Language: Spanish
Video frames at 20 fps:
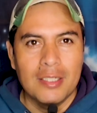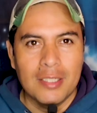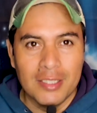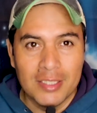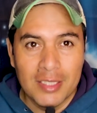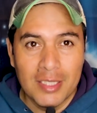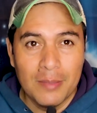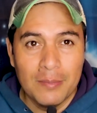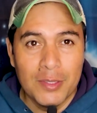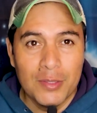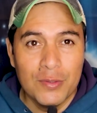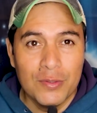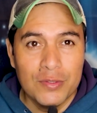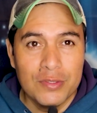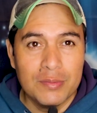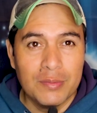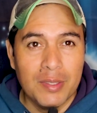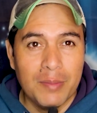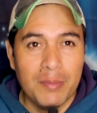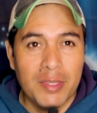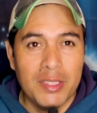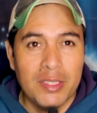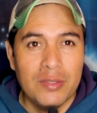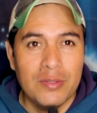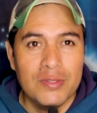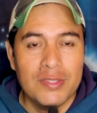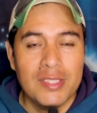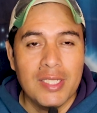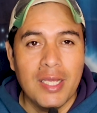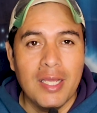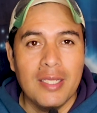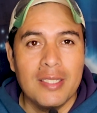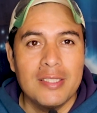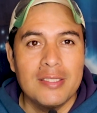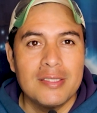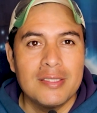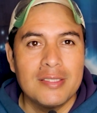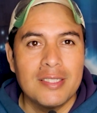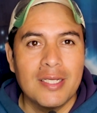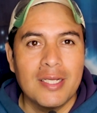¿Qué tal amigos? Bienvenidos a
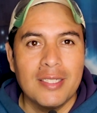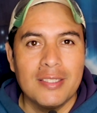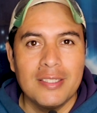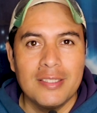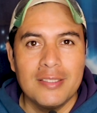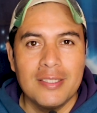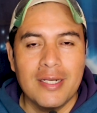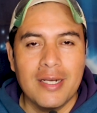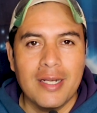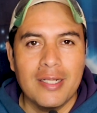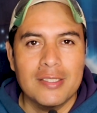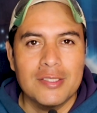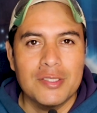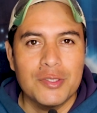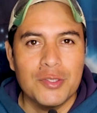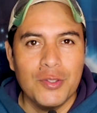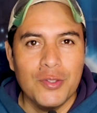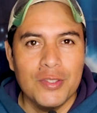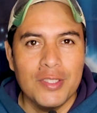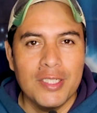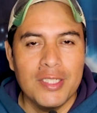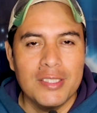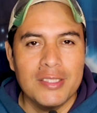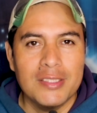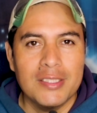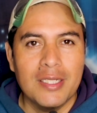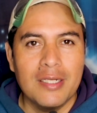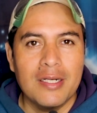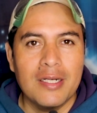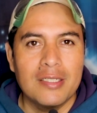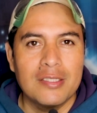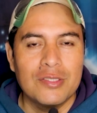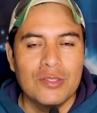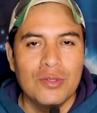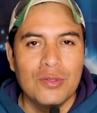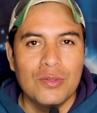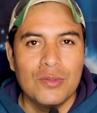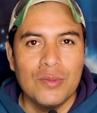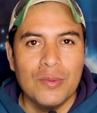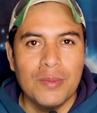este canal de reacciones,
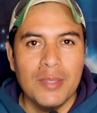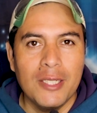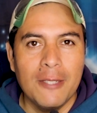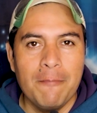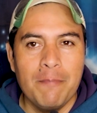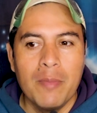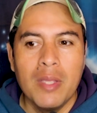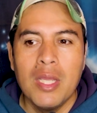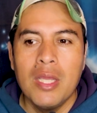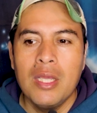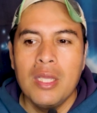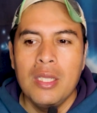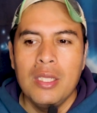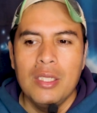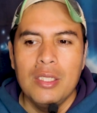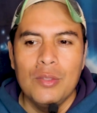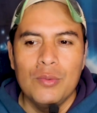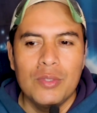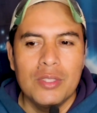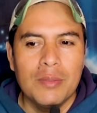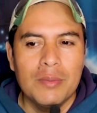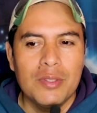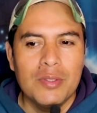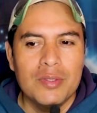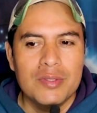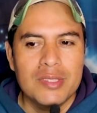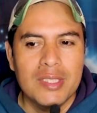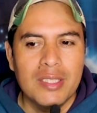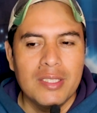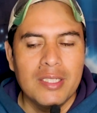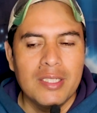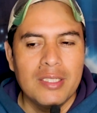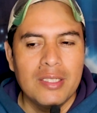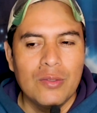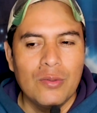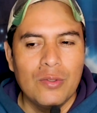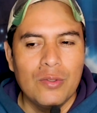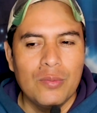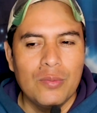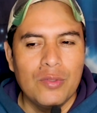Reacción TV. Y bueno amigos, el día de
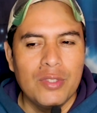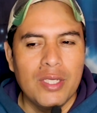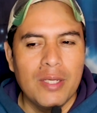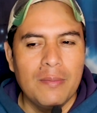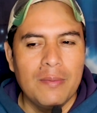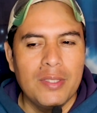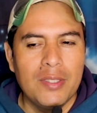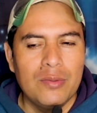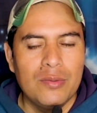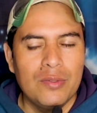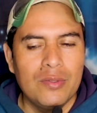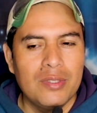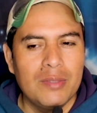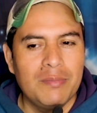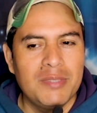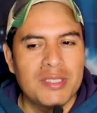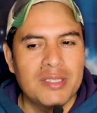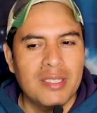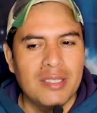hoy voy a ver uno de mis